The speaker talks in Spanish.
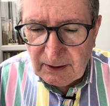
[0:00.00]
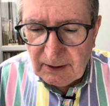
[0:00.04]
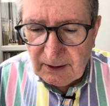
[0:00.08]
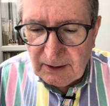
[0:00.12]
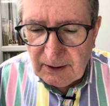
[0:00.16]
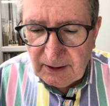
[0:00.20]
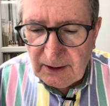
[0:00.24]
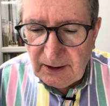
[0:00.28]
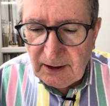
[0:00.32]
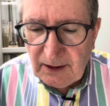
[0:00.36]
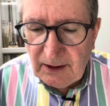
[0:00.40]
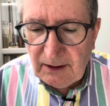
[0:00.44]

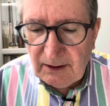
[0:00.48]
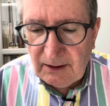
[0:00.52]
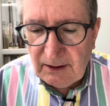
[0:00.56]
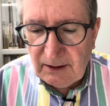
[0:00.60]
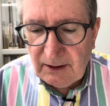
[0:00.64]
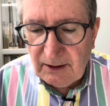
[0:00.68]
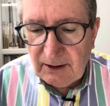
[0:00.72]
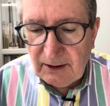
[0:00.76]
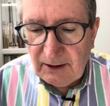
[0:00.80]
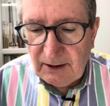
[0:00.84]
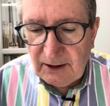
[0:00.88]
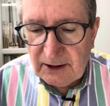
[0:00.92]
Y
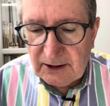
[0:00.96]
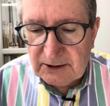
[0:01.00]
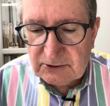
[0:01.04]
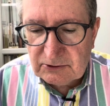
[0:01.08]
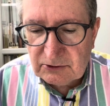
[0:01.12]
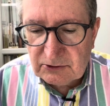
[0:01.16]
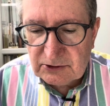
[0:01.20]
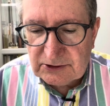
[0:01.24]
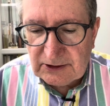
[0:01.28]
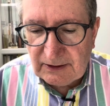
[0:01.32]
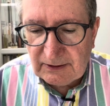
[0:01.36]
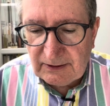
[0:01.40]
eh,
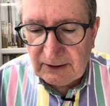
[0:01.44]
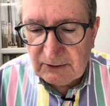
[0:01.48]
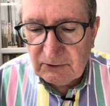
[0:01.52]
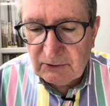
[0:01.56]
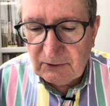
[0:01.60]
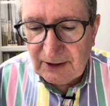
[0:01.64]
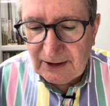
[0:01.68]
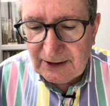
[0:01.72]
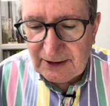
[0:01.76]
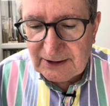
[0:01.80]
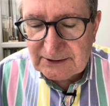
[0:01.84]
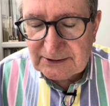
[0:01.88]
esto está
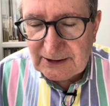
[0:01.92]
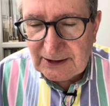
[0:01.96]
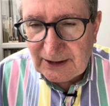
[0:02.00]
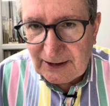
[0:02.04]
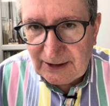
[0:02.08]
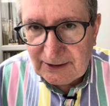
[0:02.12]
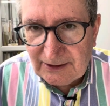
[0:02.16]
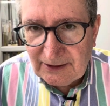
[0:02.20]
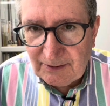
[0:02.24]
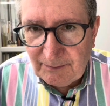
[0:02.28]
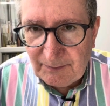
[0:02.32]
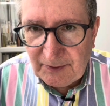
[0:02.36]
dando alas a
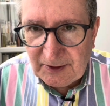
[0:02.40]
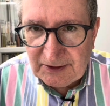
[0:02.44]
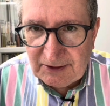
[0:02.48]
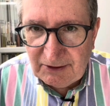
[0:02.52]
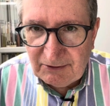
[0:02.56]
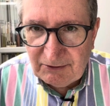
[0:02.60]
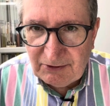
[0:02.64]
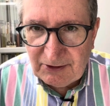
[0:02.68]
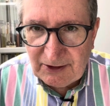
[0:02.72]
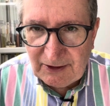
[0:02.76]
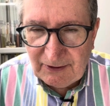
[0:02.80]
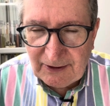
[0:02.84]
la
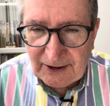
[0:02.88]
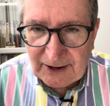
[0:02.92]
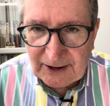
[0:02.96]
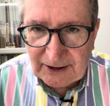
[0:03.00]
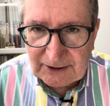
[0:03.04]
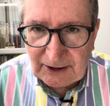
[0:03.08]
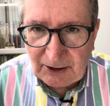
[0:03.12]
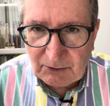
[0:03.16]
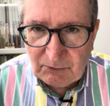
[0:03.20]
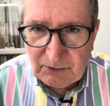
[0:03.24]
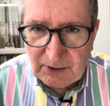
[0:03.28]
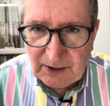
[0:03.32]
independencia de
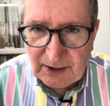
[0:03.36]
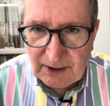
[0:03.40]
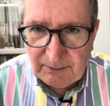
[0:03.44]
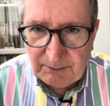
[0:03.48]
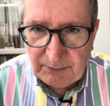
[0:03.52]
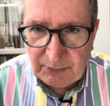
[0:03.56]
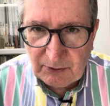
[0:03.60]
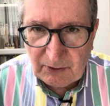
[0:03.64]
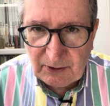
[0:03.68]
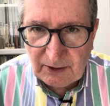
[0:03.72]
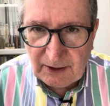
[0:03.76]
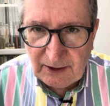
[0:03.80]
Cataluña,
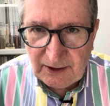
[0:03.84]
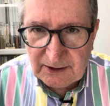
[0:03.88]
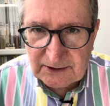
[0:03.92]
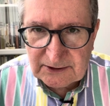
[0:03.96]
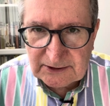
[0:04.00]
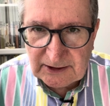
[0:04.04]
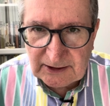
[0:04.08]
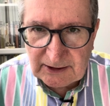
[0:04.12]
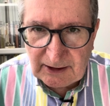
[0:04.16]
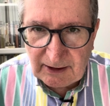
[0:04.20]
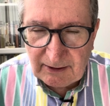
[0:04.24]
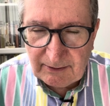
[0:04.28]
porque
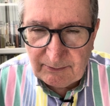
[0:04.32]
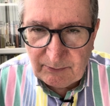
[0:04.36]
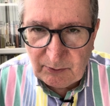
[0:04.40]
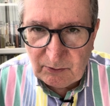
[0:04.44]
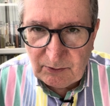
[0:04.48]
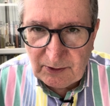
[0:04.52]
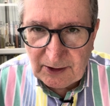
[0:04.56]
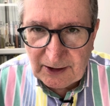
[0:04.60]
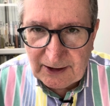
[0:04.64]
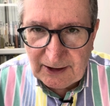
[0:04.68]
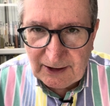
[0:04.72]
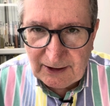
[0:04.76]
Esquerra
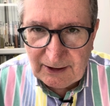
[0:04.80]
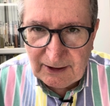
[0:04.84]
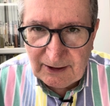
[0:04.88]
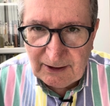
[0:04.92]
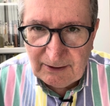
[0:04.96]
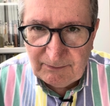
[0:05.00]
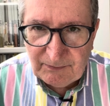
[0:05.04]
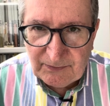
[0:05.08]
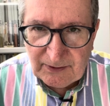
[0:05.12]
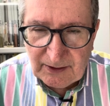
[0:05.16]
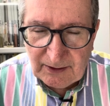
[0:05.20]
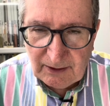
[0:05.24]

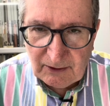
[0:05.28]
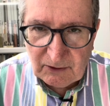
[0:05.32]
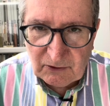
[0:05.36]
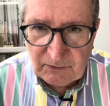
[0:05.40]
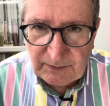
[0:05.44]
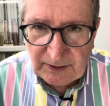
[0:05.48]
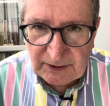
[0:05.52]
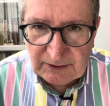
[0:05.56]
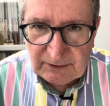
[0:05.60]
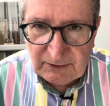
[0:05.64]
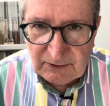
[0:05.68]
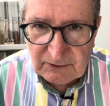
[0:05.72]
Republicana y los
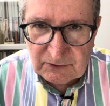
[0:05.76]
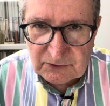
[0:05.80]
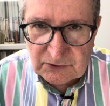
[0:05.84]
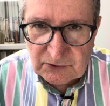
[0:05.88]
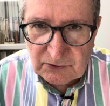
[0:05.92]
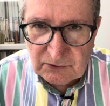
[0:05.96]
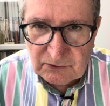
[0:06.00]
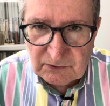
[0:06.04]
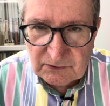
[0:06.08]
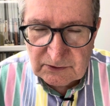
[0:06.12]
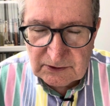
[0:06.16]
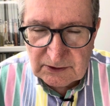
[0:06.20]
partidos
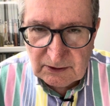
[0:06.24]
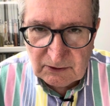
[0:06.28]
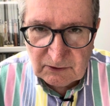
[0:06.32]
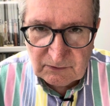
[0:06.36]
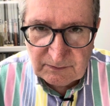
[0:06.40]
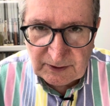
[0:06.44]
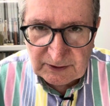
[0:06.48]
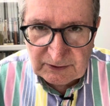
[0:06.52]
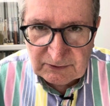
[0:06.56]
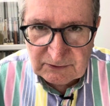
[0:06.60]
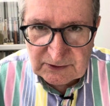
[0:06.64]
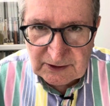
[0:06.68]
Junts y los
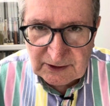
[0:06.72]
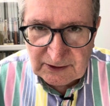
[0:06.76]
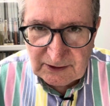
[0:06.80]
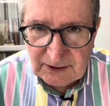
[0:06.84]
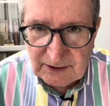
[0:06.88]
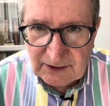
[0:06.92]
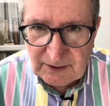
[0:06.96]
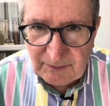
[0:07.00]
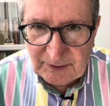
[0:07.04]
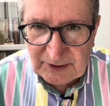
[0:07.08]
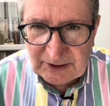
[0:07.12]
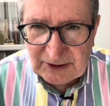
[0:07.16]
partidos
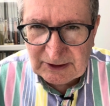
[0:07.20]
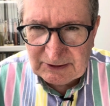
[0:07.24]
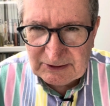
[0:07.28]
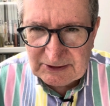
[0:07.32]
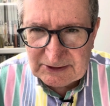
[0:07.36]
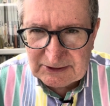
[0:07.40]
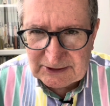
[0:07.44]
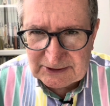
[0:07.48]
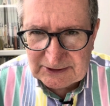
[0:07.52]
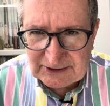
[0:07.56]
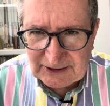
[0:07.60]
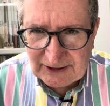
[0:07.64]

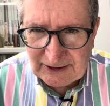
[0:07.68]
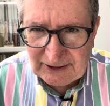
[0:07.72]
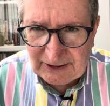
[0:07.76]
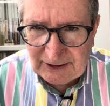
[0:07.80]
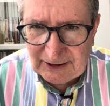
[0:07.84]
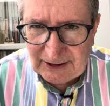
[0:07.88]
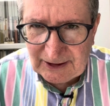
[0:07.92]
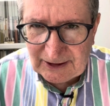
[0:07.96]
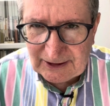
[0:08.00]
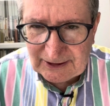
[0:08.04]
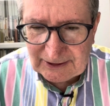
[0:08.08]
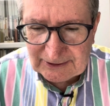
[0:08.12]
independentistas en
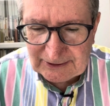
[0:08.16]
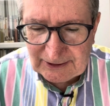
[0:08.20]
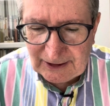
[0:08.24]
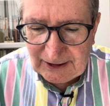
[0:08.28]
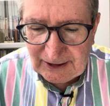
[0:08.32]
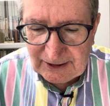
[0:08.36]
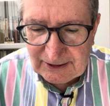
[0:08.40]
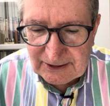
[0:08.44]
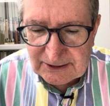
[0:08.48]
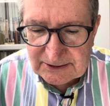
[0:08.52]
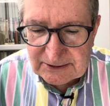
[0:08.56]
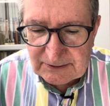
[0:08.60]
general
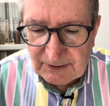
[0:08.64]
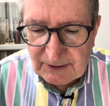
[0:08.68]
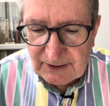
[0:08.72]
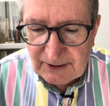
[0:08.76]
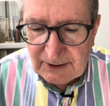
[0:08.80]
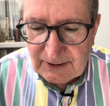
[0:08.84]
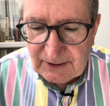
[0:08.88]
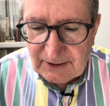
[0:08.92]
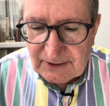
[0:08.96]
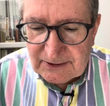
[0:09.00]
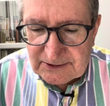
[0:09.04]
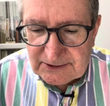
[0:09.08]
catalanes
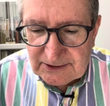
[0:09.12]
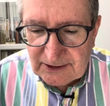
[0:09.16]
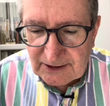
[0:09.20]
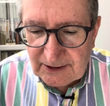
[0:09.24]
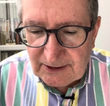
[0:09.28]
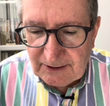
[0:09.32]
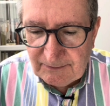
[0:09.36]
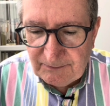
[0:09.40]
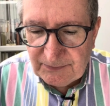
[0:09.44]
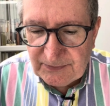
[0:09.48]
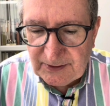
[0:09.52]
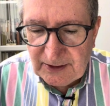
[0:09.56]

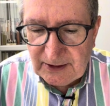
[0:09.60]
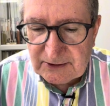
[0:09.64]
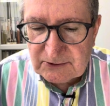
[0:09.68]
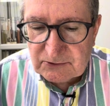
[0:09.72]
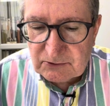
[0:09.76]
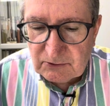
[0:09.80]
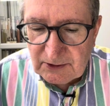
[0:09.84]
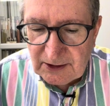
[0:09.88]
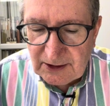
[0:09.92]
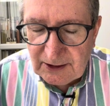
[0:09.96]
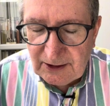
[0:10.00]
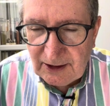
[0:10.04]
siguen en
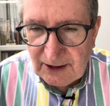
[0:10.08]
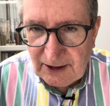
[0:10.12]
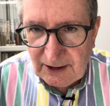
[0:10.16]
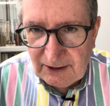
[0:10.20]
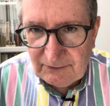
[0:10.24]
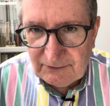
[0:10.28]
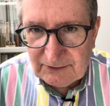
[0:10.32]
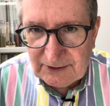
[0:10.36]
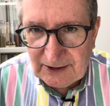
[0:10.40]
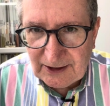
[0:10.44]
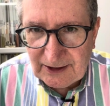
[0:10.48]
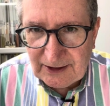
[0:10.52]
su línea
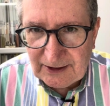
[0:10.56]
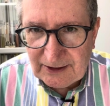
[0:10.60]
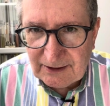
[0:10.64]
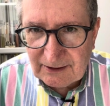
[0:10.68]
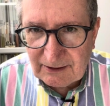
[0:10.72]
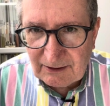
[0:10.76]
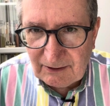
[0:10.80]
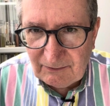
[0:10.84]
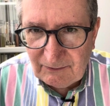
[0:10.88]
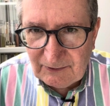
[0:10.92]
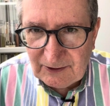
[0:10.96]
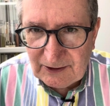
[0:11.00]
de querer
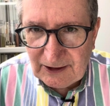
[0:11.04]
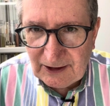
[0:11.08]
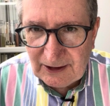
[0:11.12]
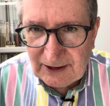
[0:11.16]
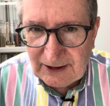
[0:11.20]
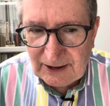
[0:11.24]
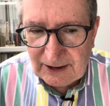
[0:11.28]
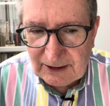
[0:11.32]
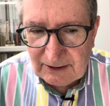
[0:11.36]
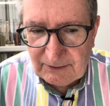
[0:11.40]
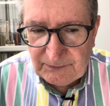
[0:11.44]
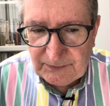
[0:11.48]

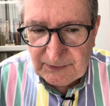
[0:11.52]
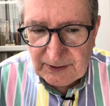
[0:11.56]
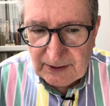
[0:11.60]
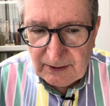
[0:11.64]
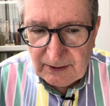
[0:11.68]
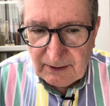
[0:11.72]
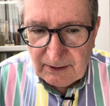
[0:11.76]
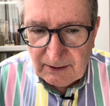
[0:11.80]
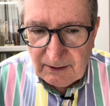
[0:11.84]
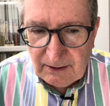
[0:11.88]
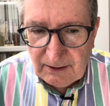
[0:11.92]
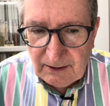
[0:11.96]
reivindicar
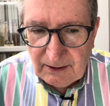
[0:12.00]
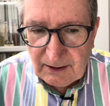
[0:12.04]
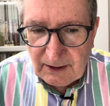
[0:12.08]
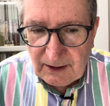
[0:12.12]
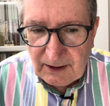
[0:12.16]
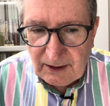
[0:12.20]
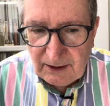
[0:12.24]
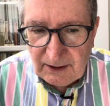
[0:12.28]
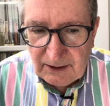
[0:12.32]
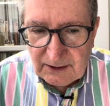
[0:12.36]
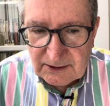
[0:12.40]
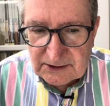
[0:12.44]
eh,
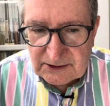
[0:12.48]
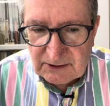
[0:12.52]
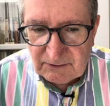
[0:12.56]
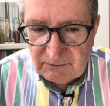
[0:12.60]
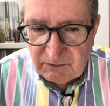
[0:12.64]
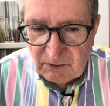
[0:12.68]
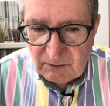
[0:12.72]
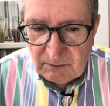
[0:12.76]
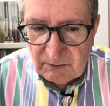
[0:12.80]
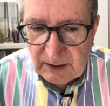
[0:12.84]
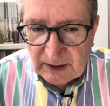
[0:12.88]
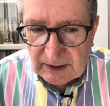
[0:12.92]
que se
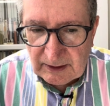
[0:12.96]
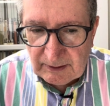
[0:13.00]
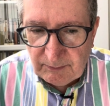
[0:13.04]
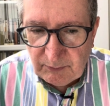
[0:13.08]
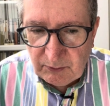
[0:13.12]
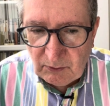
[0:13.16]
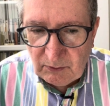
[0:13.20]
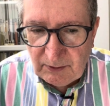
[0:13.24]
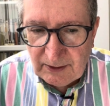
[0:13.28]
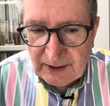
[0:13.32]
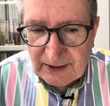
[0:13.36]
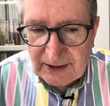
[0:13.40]
forme una
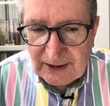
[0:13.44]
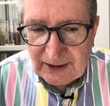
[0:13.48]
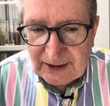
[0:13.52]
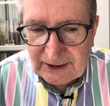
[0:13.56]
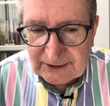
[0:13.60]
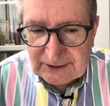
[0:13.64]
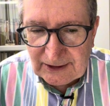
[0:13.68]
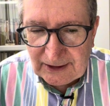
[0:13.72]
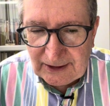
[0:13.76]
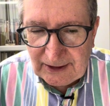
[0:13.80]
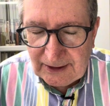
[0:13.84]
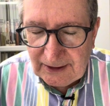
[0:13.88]
república
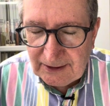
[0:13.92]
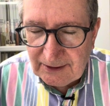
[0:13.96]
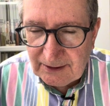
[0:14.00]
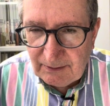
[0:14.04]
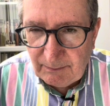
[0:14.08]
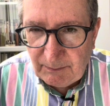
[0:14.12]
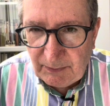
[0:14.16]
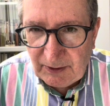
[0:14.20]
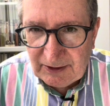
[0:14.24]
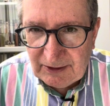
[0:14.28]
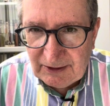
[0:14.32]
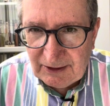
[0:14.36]
catalana
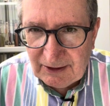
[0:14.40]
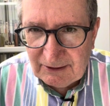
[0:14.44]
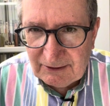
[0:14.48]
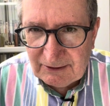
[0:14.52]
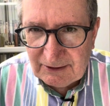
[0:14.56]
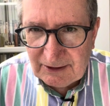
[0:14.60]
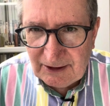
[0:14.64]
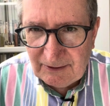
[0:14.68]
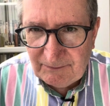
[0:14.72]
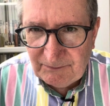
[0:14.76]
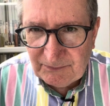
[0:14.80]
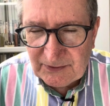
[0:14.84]

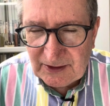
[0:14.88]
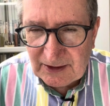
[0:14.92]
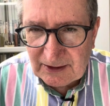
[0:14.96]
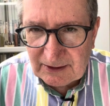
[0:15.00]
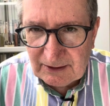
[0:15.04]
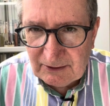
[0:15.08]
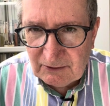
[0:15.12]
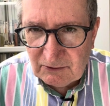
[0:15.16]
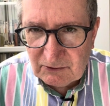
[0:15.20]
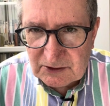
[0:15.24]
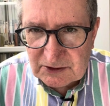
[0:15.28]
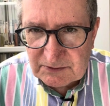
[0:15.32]
independiente del
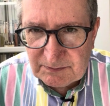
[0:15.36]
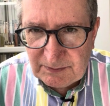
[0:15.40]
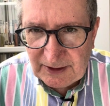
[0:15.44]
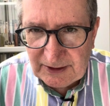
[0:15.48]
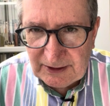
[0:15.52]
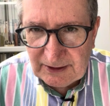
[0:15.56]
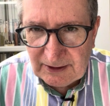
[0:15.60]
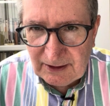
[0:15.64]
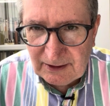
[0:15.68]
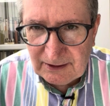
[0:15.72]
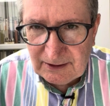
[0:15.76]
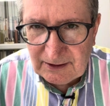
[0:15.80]
Reino de
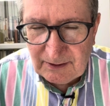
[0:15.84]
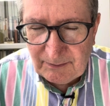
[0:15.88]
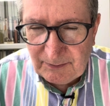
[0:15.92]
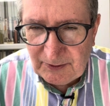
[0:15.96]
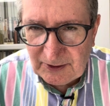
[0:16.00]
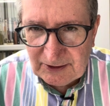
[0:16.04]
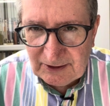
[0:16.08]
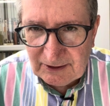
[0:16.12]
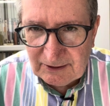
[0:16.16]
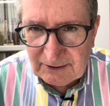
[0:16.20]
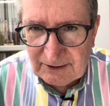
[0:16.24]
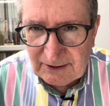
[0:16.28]
España,
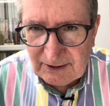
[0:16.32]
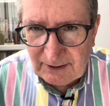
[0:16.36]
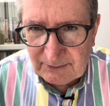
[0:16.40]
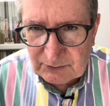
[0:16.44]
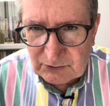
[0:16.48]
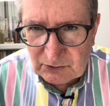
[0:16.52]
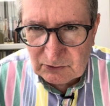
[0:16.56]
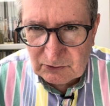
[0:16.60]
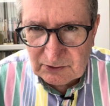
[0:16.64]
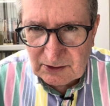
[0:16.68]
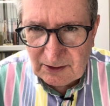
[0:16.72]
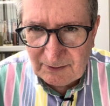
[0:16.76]
independiente
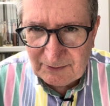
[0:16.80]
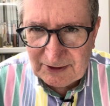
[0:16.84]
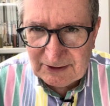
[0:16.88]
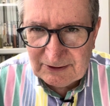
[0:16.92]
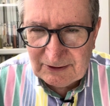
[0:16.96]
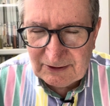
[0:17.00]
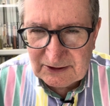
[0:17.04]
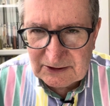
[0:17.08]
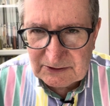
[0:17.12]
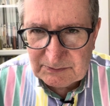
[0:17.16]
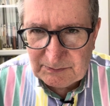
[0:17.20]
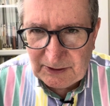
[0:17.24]
absolutamente
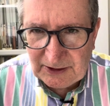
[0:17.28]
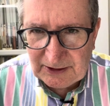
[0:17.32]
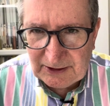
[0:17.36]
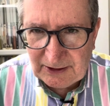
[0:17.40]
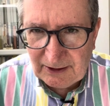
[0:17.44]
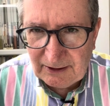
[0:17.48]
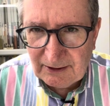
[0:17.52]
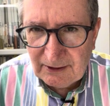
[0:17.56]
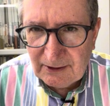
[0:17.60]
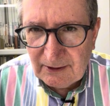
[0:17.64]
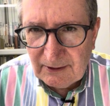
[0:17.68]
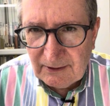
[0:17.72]
de
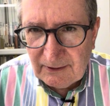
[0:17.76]
España.